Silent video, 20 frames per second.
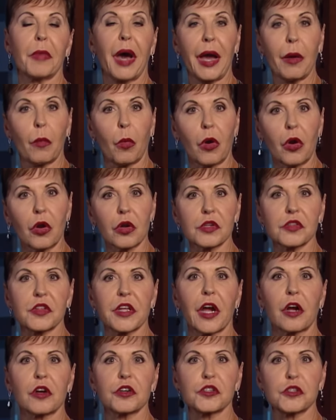Jesus hat
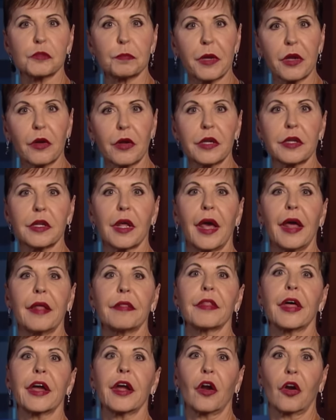gesagt, meine
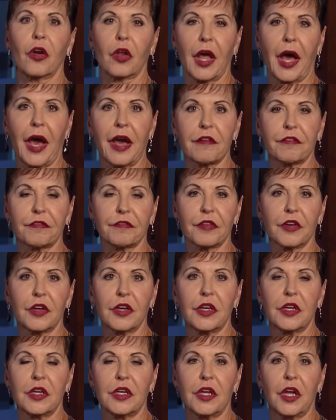Worte sind Geist
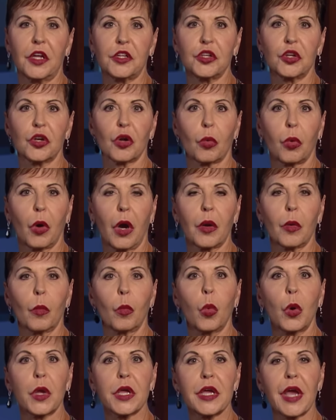und Leben. Wissen Sie was?
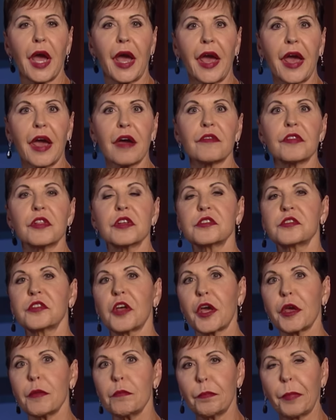In unseren
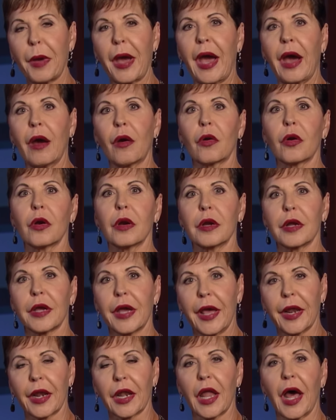Worten wohnt dieselbe
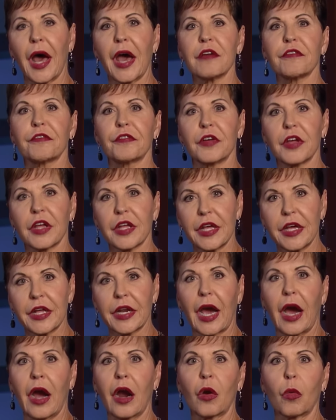Kraft und dasselbe
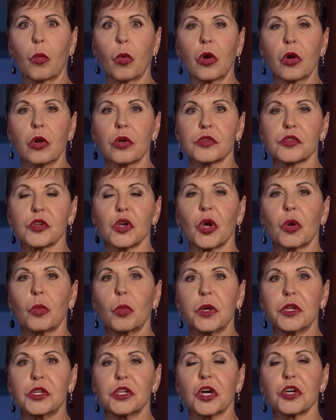Leben. Deshalb
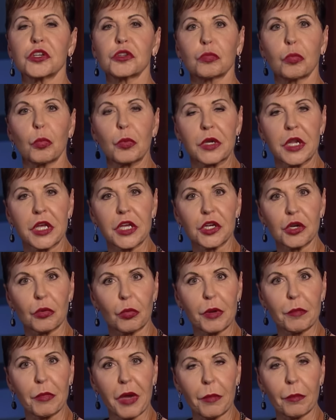sollten wir darauf
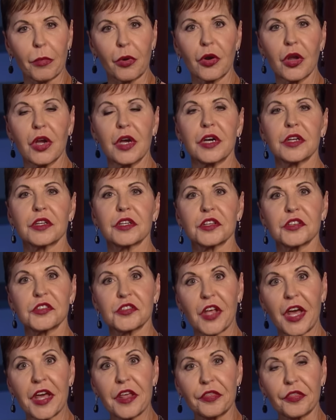achten, Dinge
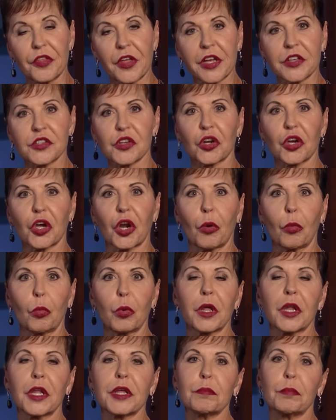auszusprechen, die
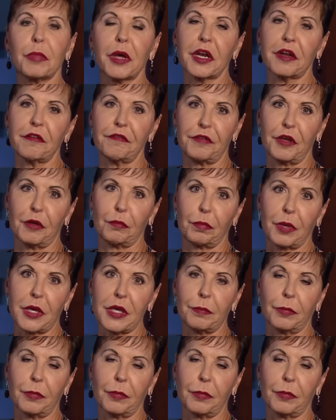anderen Menschen gut